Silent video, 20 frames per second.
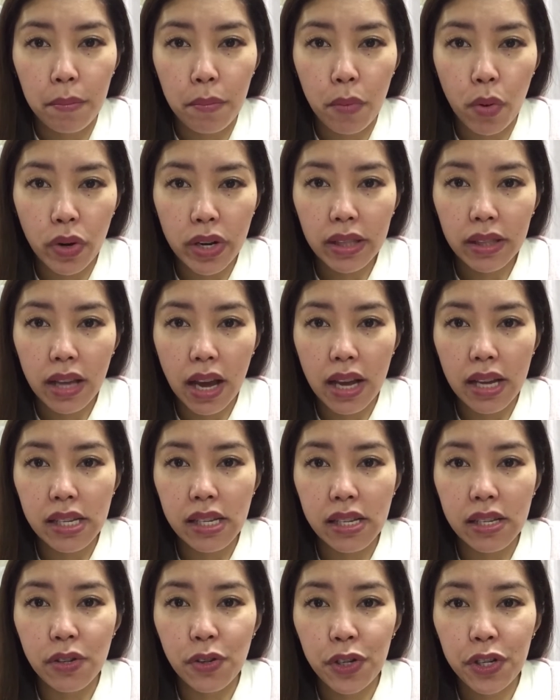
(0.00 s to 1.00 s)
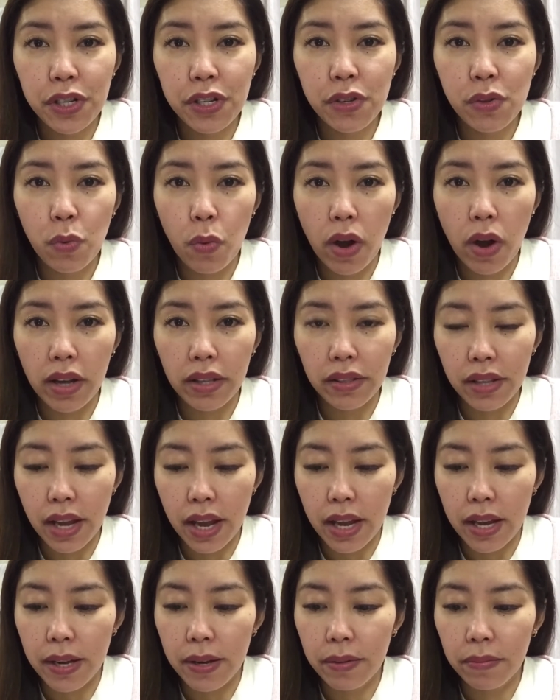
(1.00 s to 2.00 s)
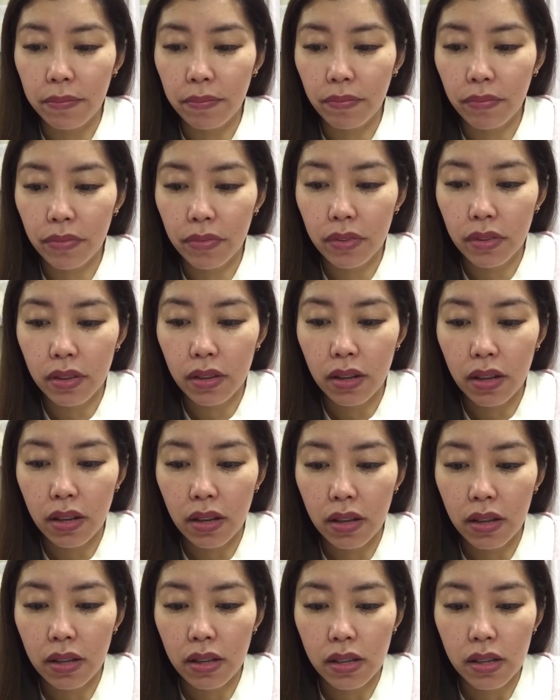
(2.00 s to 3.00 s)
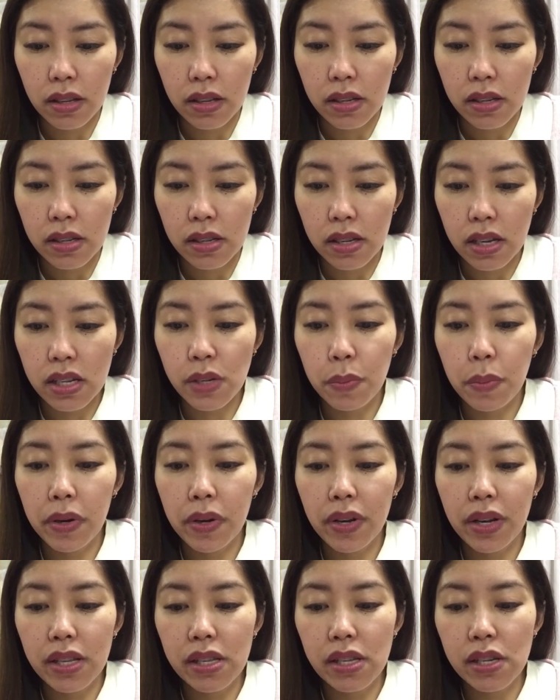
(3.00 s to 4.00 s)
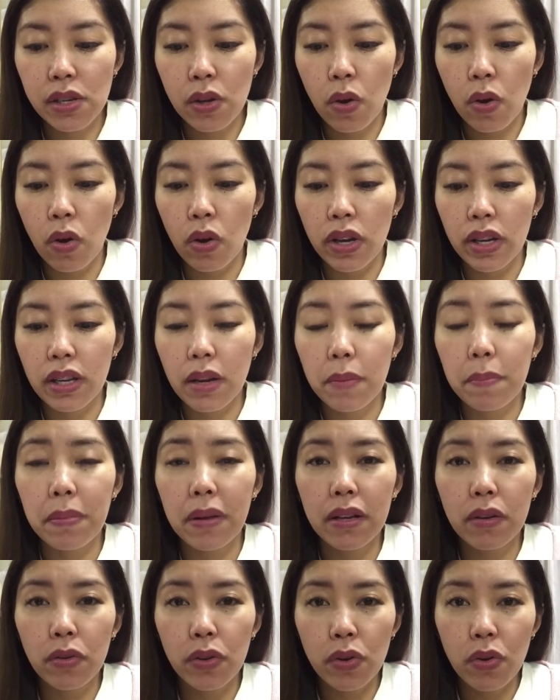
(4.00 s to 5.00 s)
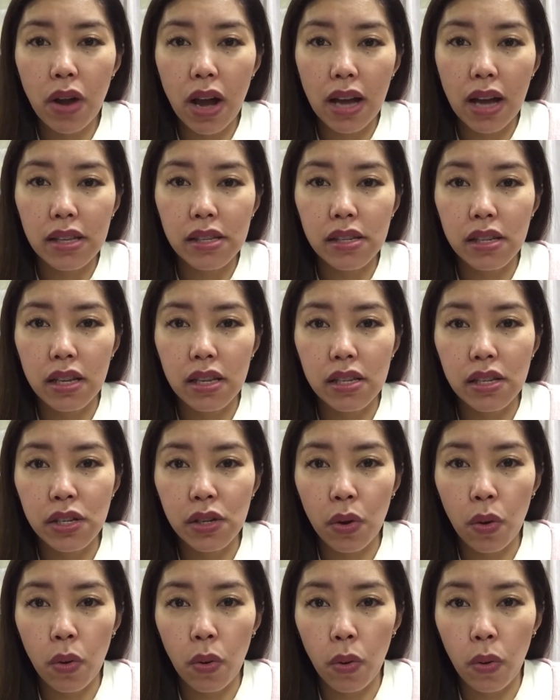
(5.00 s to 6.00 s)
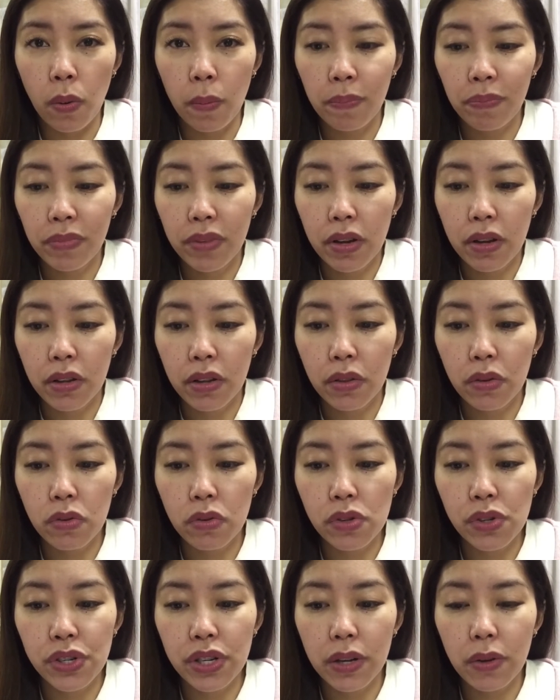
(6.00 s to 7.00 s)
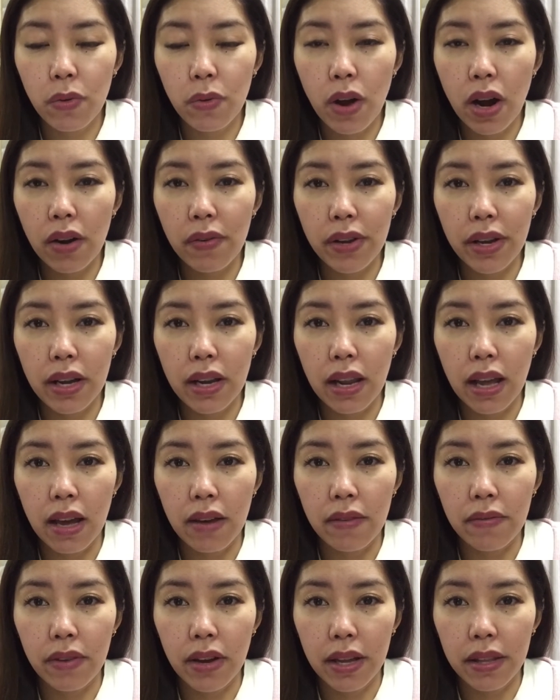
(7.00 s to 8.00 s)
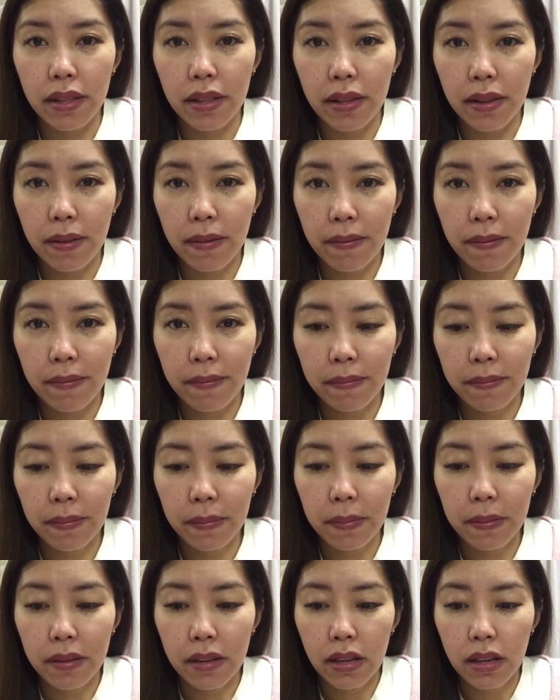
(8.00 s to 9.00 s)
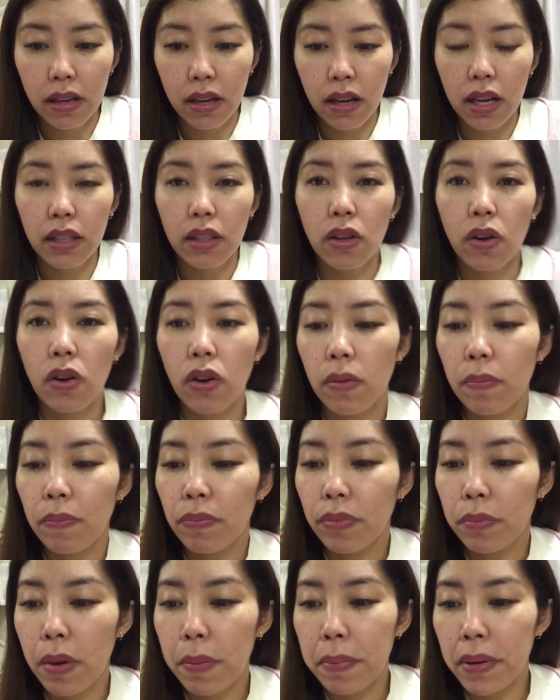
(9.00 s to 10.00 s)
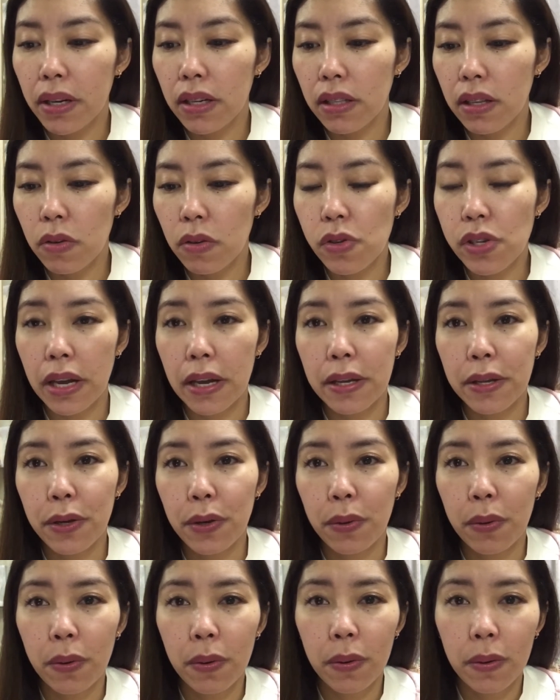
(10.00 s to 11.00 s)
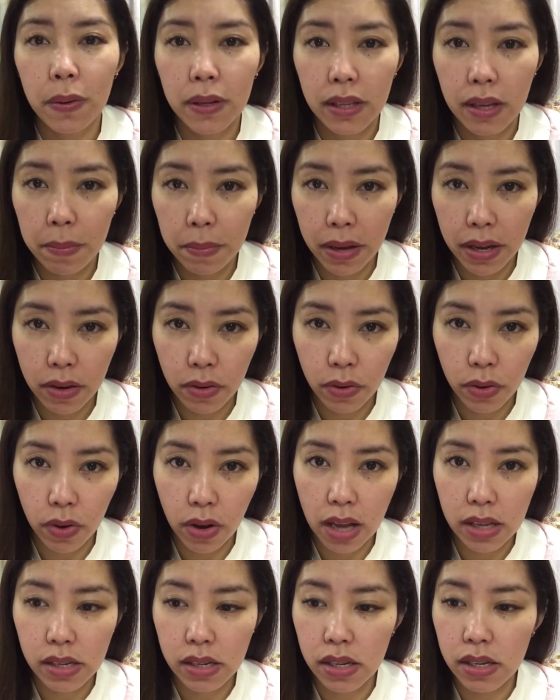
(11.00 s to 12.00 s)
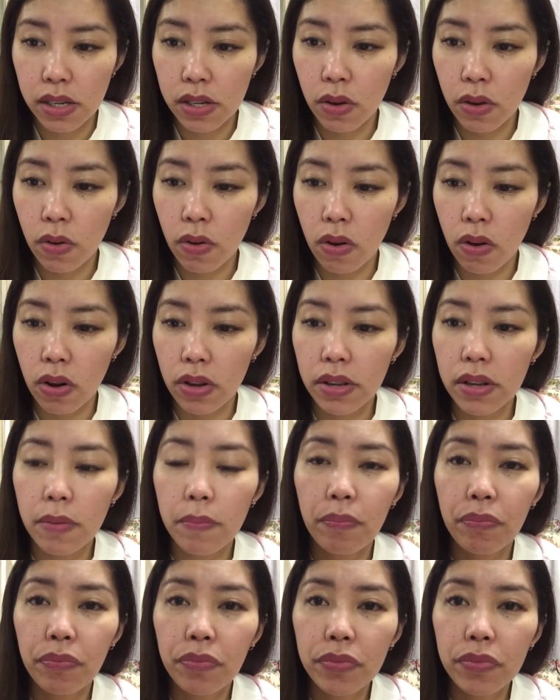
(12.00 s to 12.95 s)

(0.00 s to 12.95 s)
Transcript: monetize in just one day. Sa experience ko, inapply ko yung AdSense ko noong January 11. Ito, papakita ko sa inyo, inapply ko yung AdSense ko on